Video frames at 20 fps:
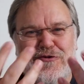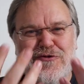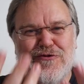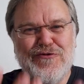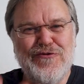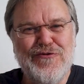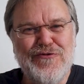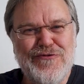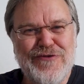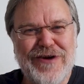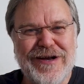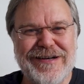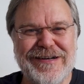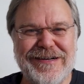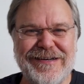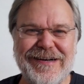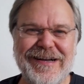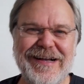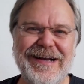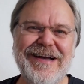
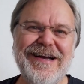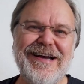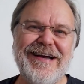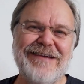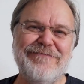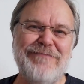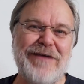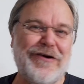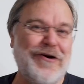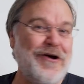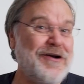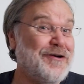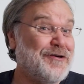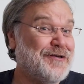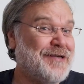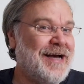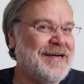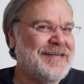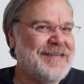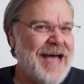Kugel, man könnte
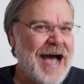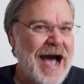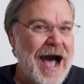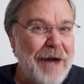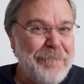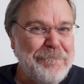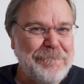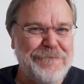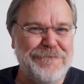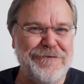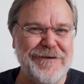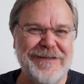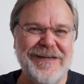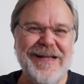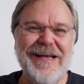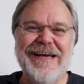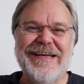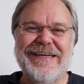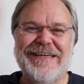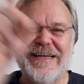auch sagen der
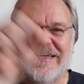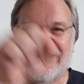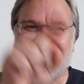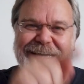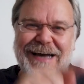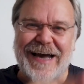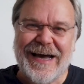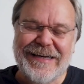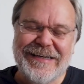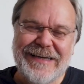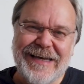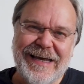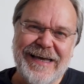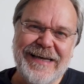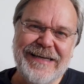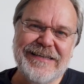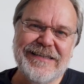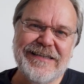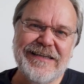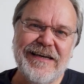Apfel, der
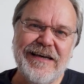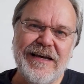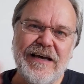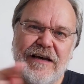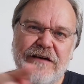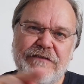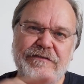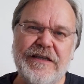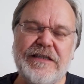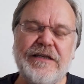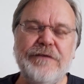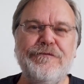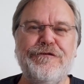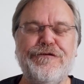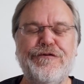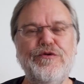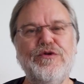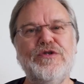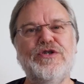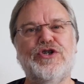dranhängt, wird im
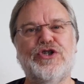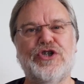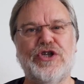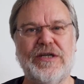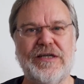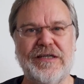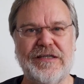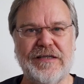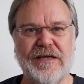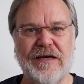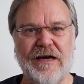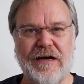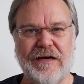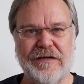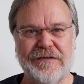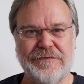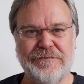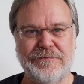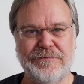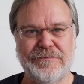physischen
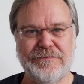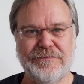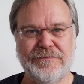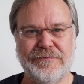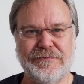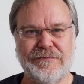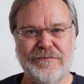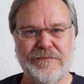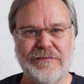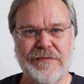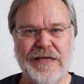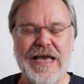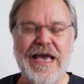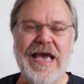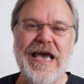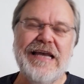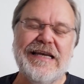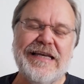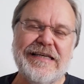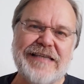getragen.
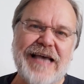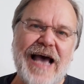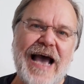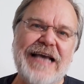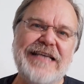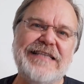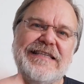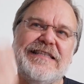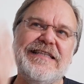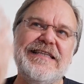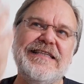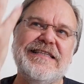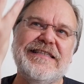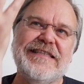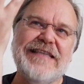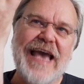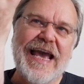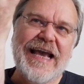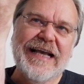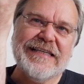Das heißt, die
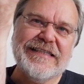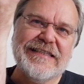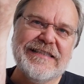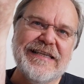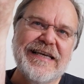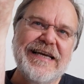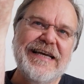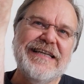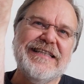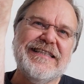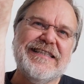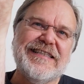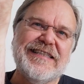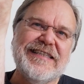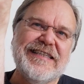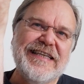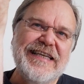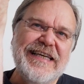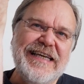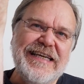sechs
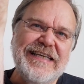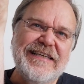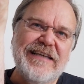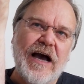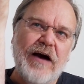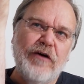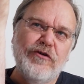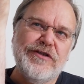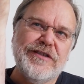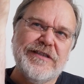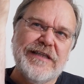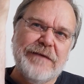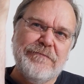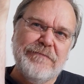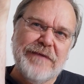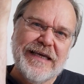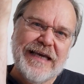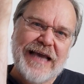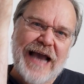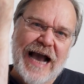zieht aus
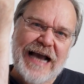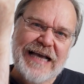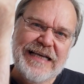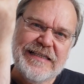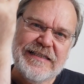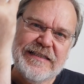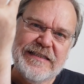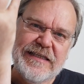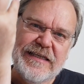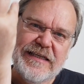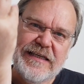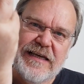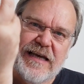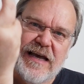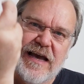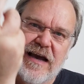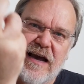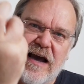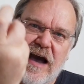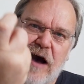dem Geistigen
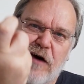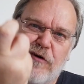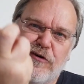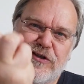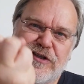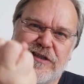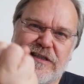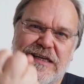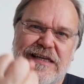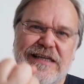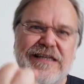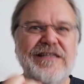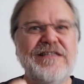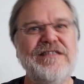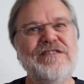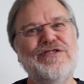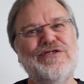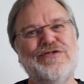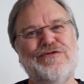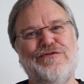heraus
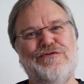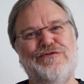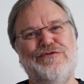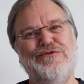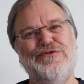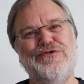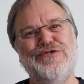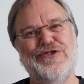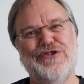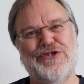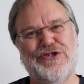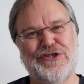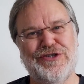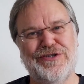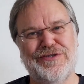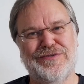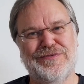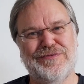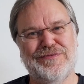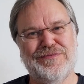ins
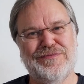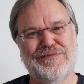Physische.